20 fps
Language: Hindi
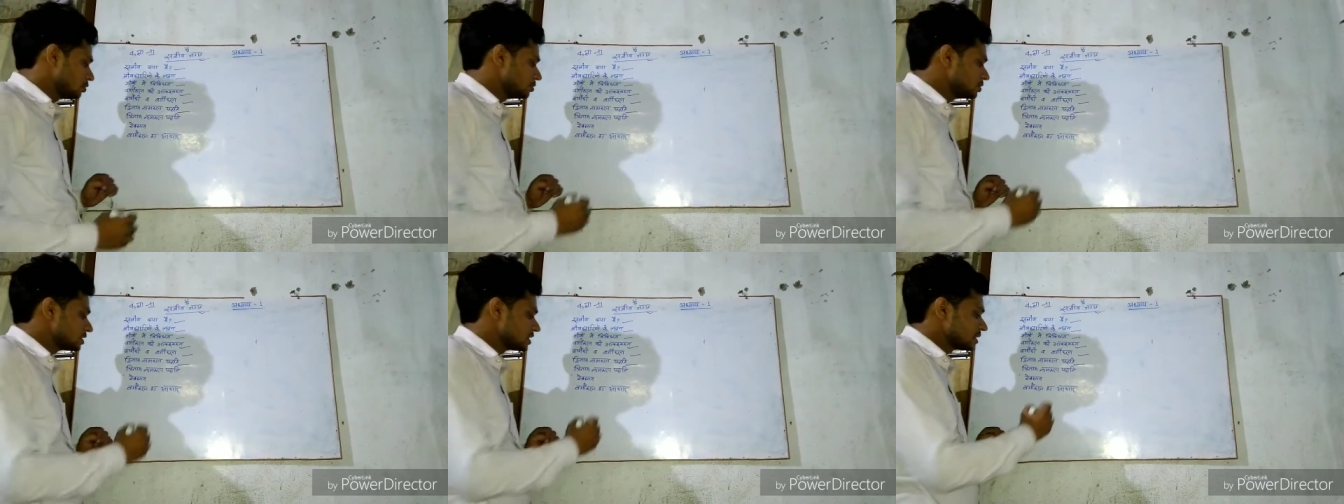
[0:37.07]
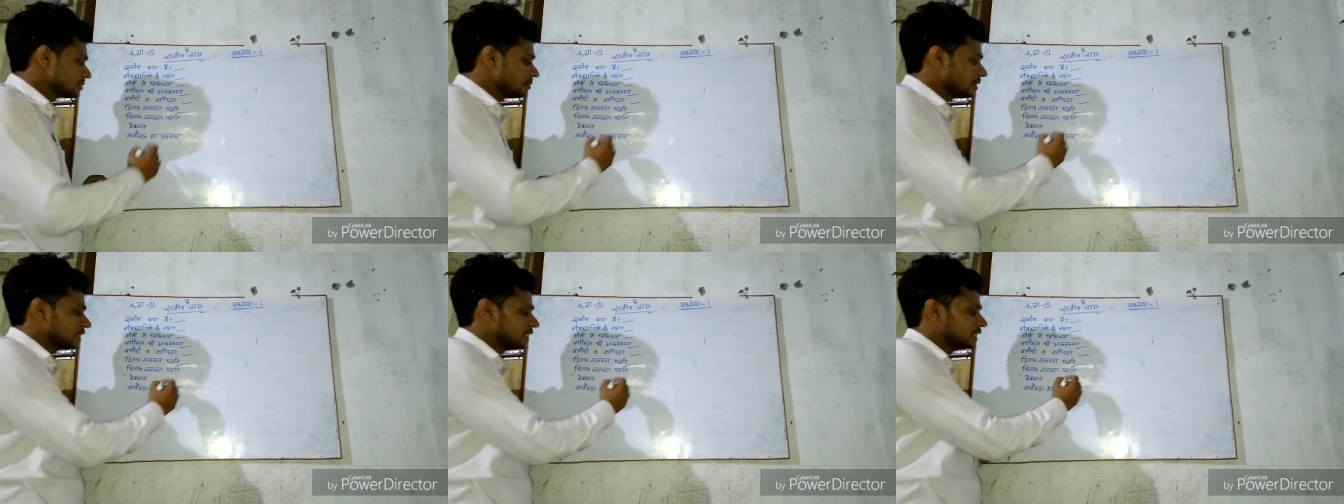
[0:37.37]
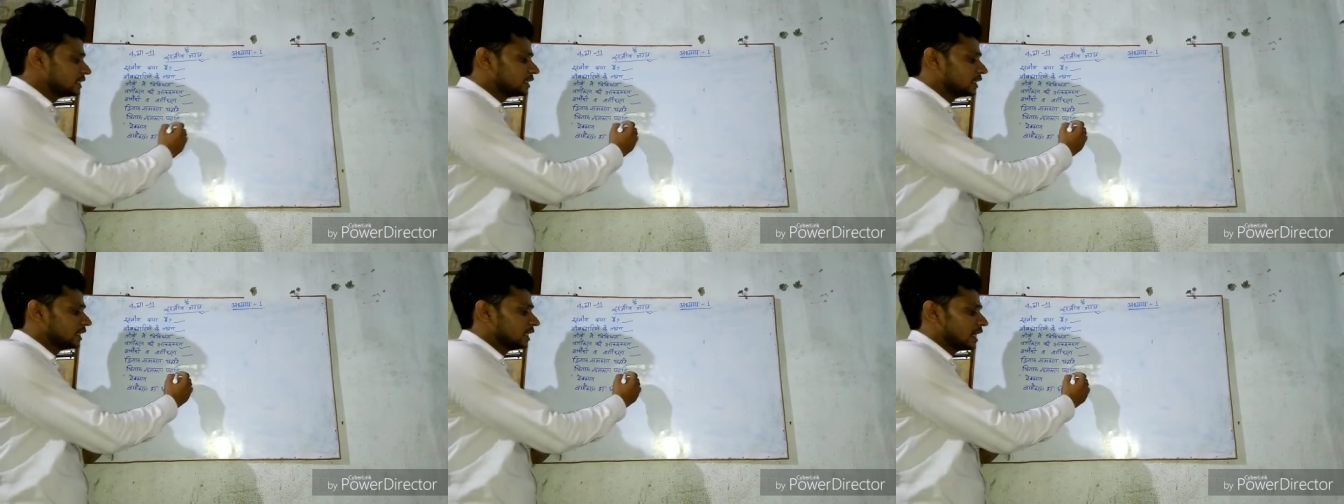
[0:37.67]
उसके बाद
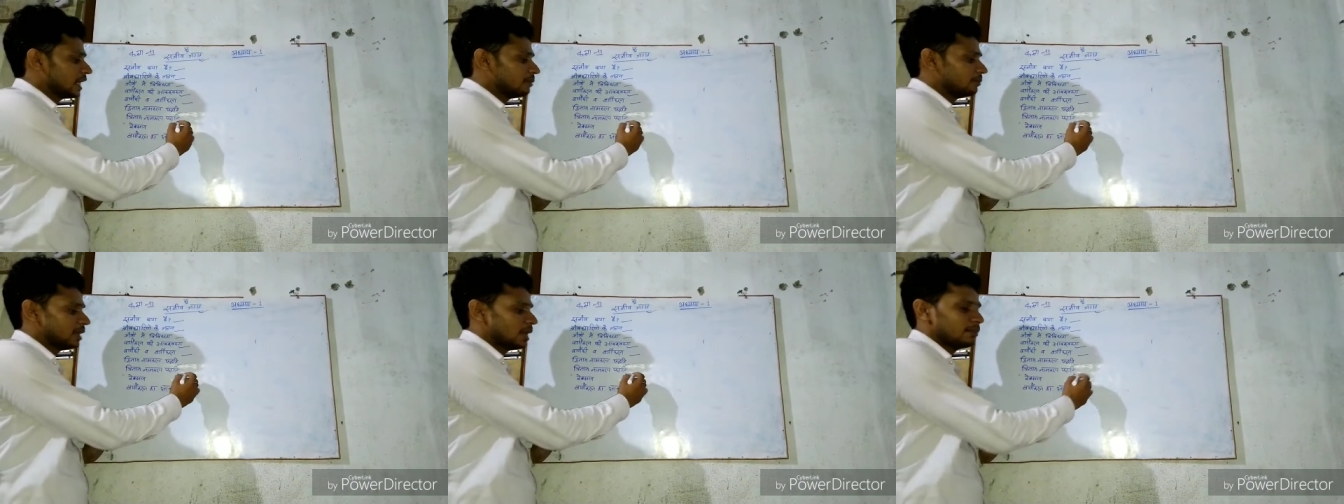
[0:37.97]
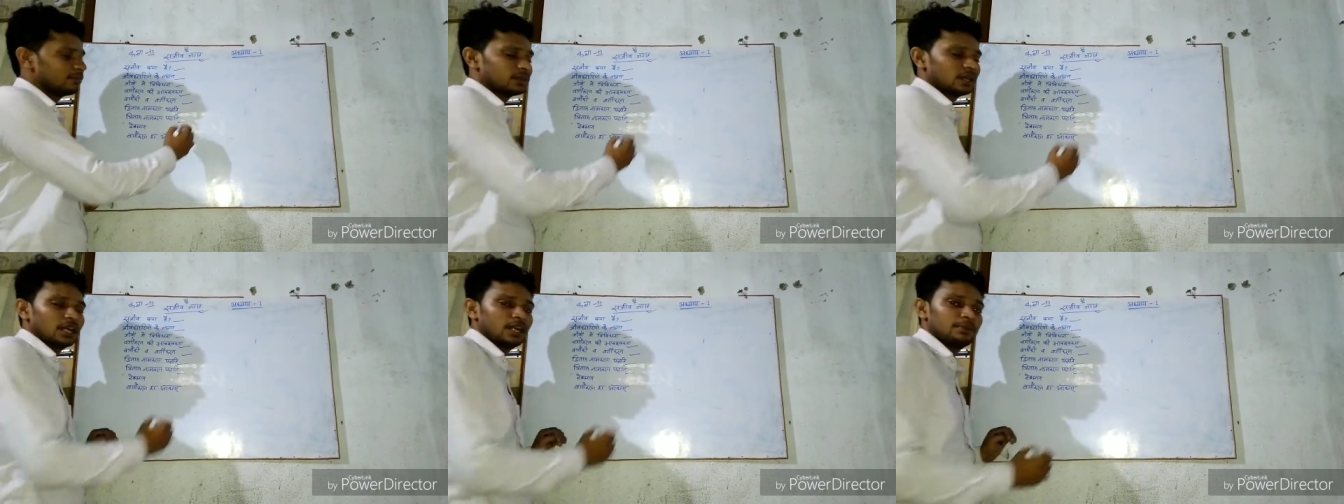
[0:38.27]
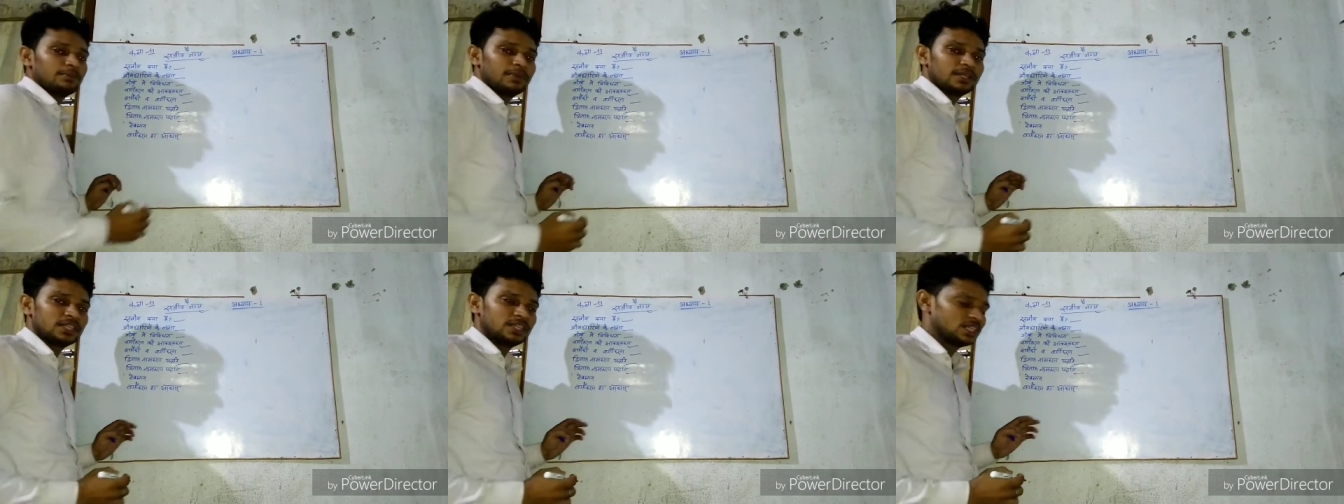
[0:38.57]
है त्रिनाम
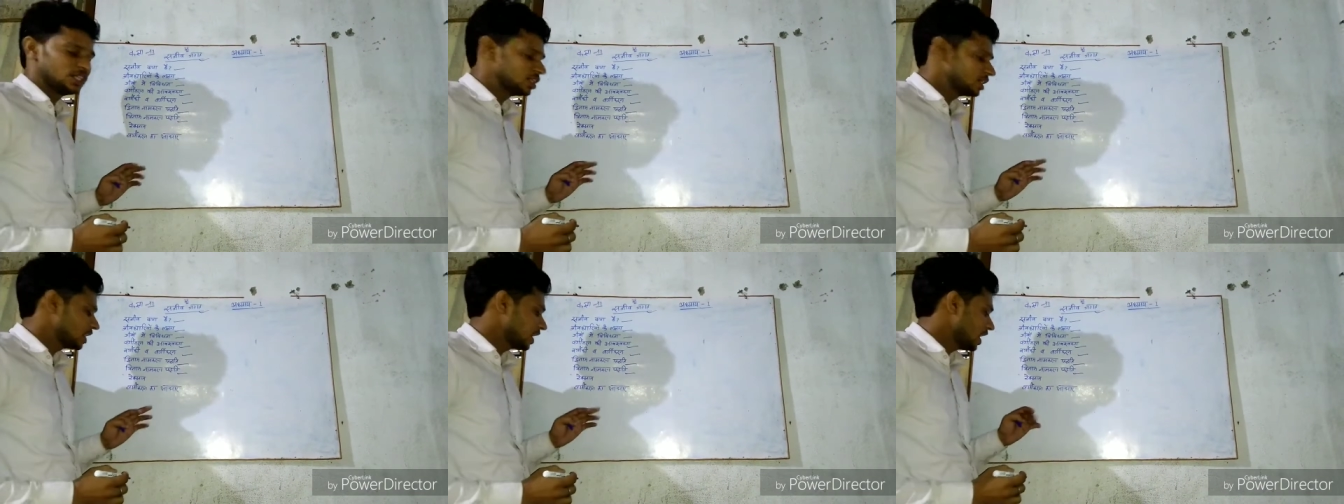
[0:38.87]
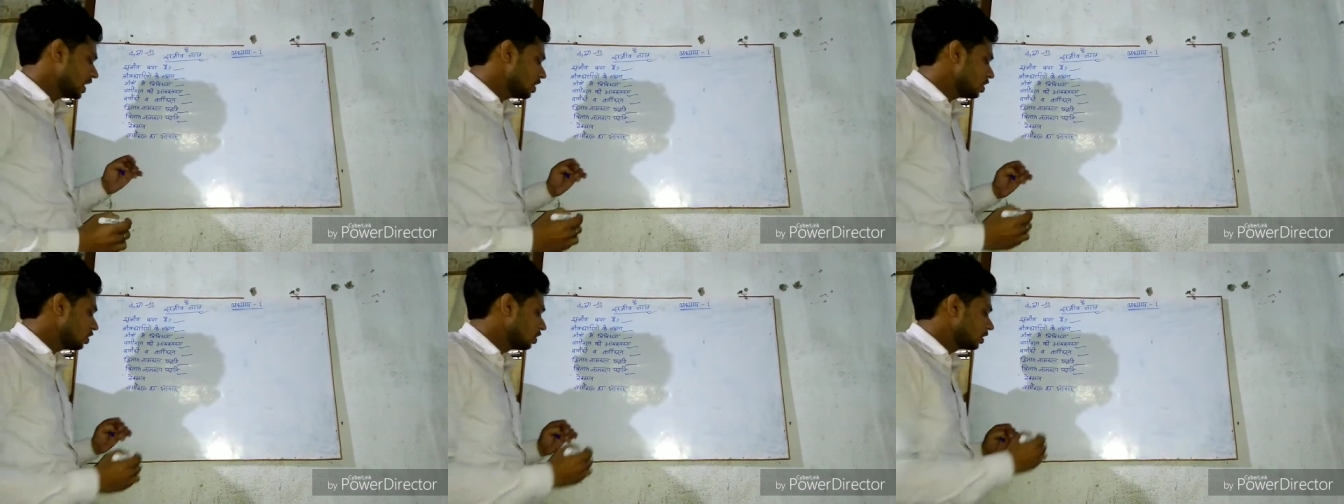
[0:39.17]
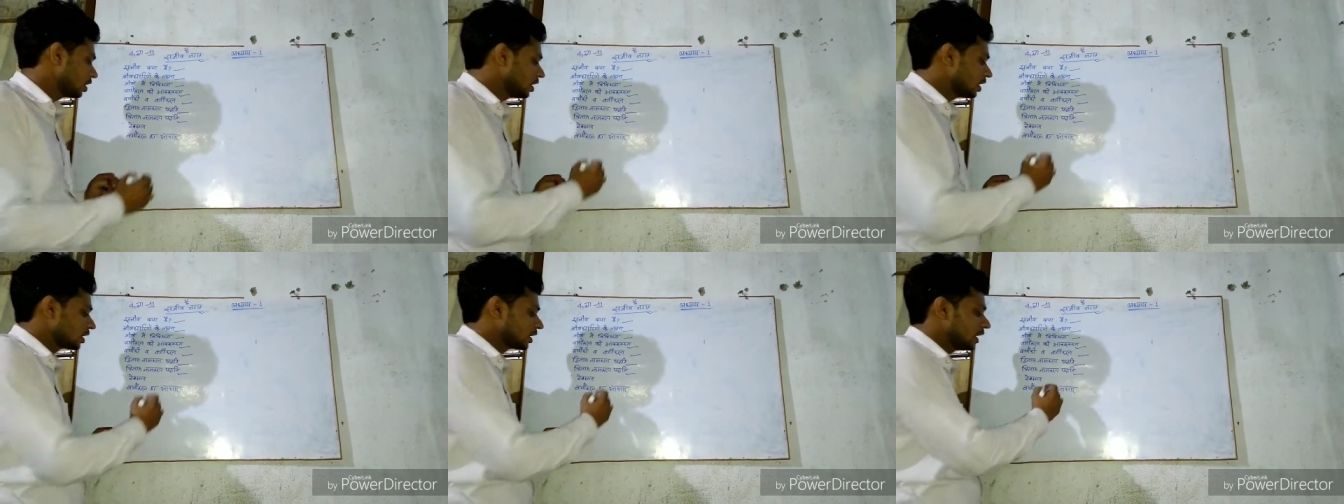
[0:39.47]
नामकरण पद्धति क्या है
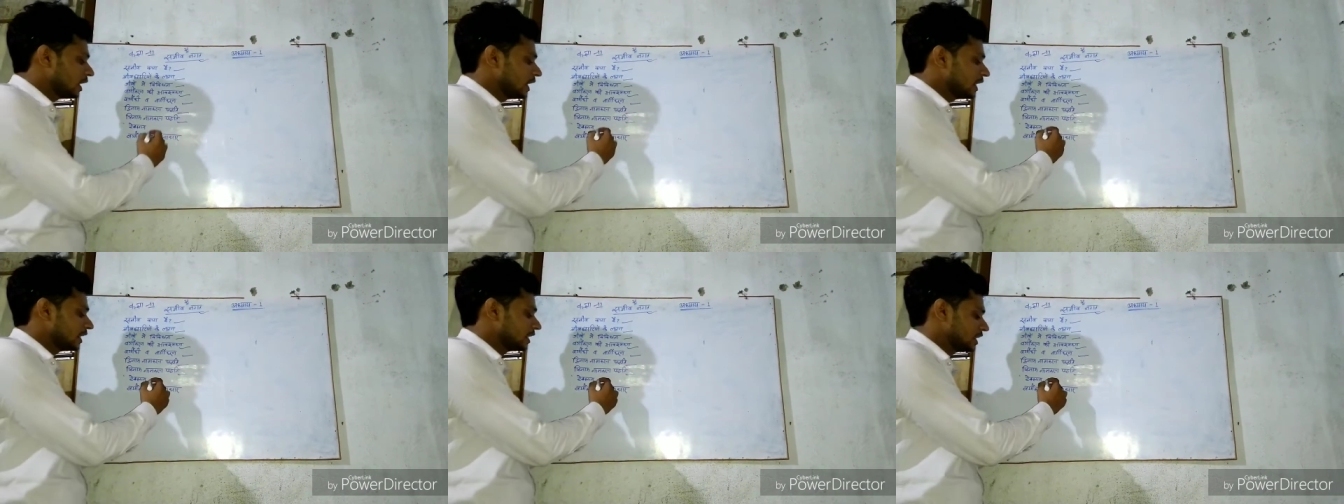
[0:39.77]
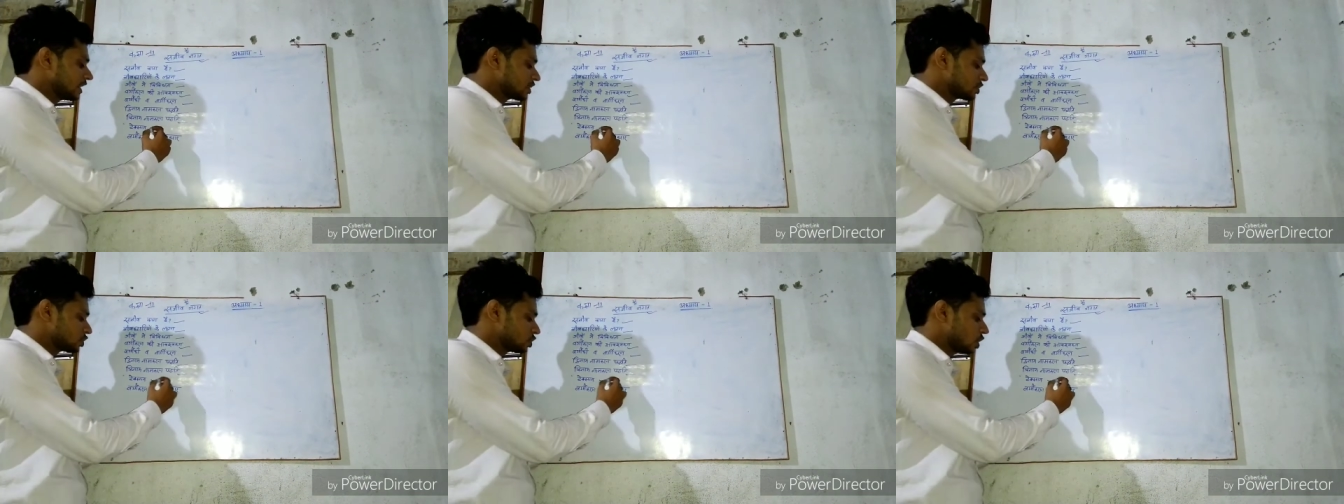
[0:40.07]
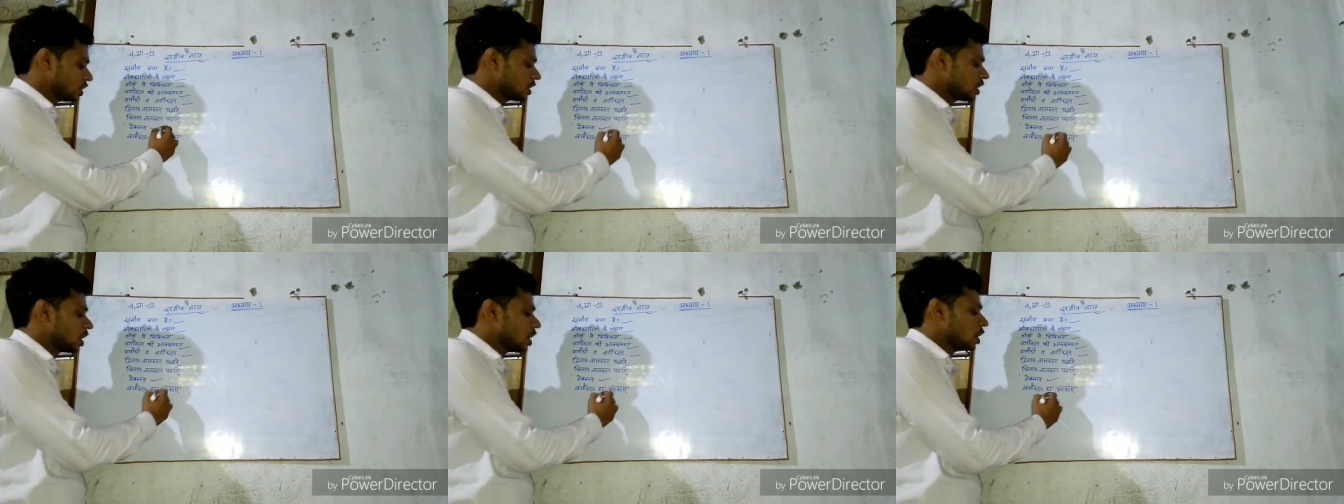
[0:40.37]
और अगला है
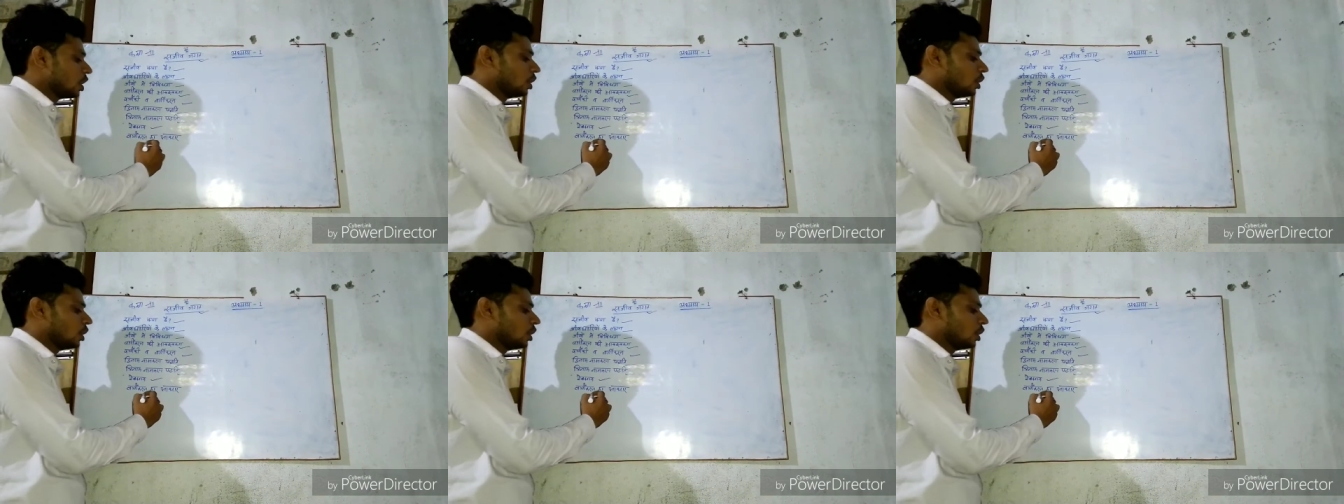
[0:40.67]
टेक्सॉन